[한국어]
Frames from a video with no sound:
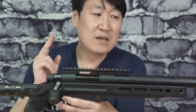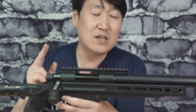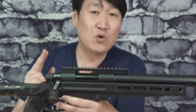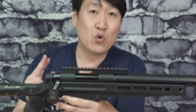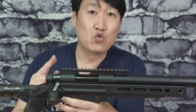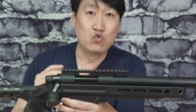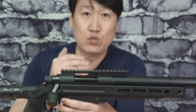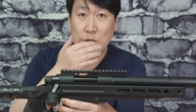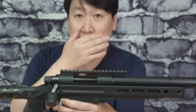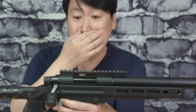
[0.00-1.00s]
그리고
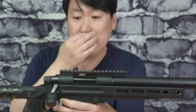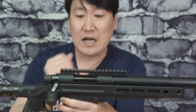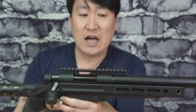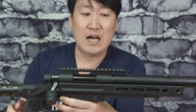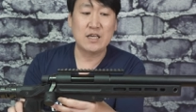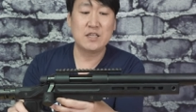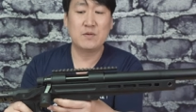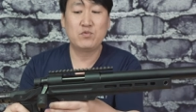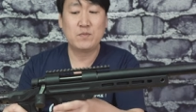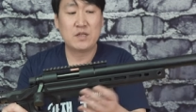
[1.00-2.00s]
두 번째가 이
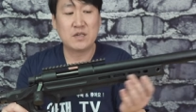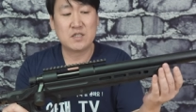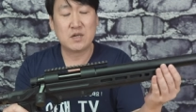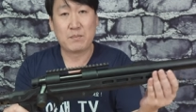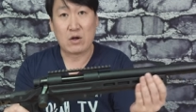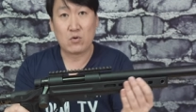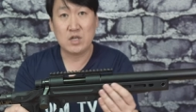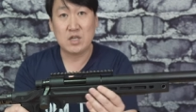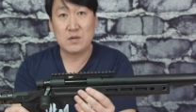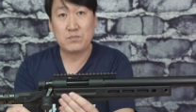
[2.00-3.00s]
제품의 특징은 바로
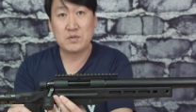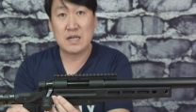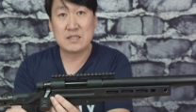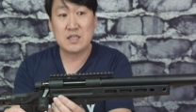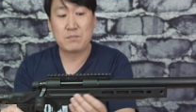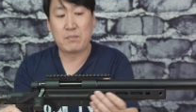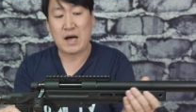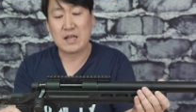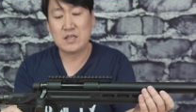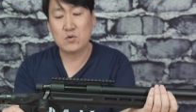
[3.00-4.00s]
이 플라스틱
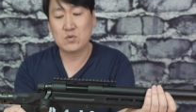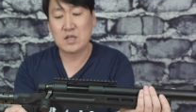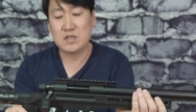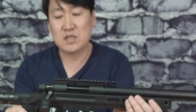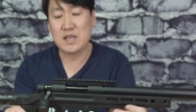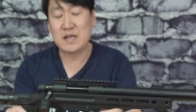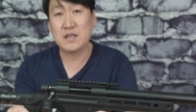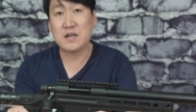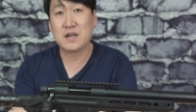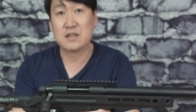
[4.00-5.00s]
바디로 된 이
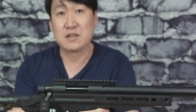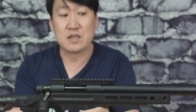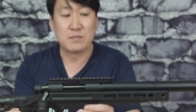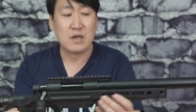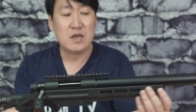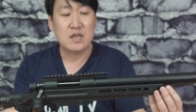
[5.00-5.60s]
택티컬한 느낌.